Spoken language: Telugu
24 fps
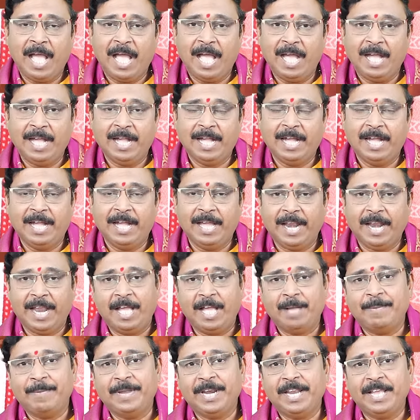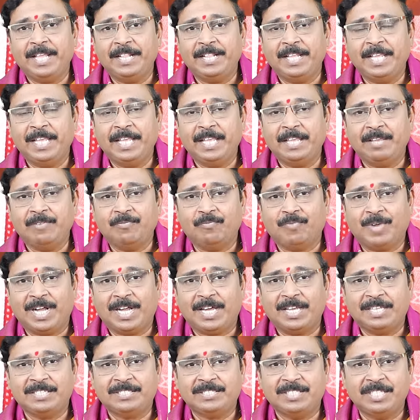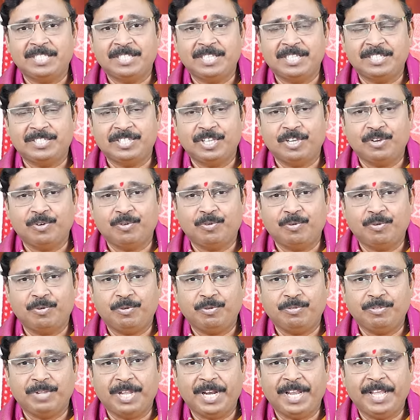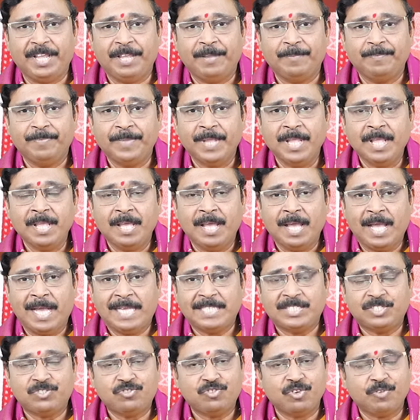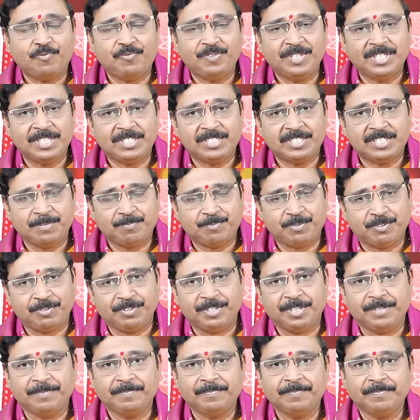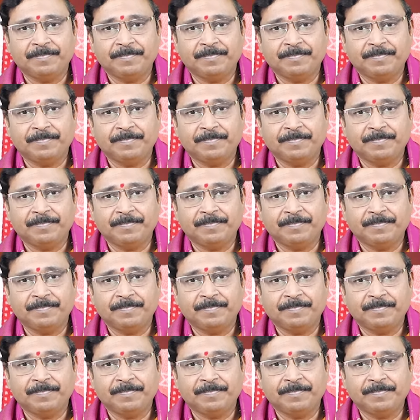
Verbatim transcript: ఆ గ్రహం అనేది వక్రస్థితికి చేరుకుంటుందని ఆస్ట్రోఫిజిక్స్ చెప్తుంది